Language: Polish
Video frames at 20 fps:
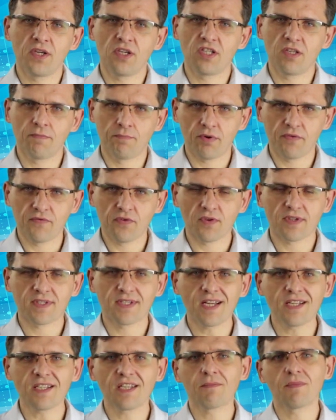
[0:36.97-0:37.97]
I tym
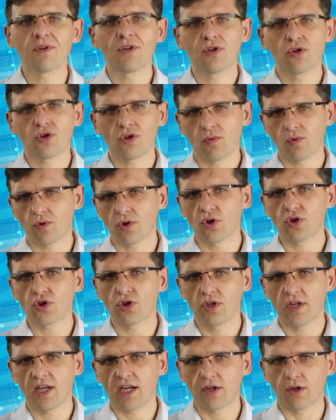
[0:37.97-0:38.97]
powiązaniem są
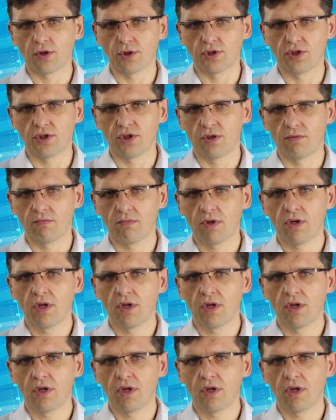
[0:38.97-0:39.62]
koszty jakości.